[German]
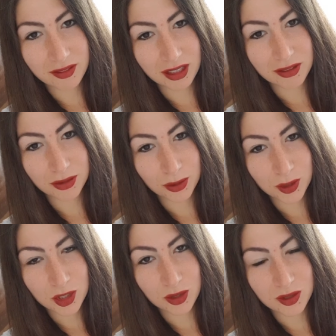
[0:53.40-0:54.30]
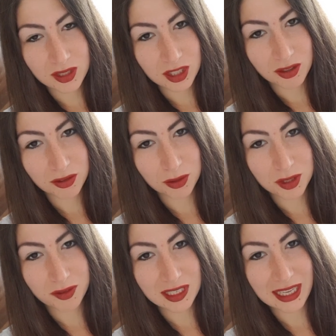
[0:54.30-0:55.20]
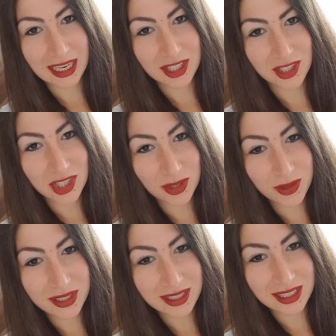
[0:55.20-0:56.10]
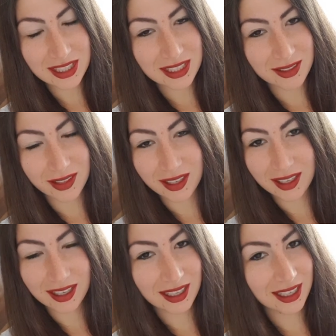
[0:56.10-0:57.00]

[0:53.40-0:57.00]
war für euch lustig, weil für uns war es eigentlich nicht lustig, war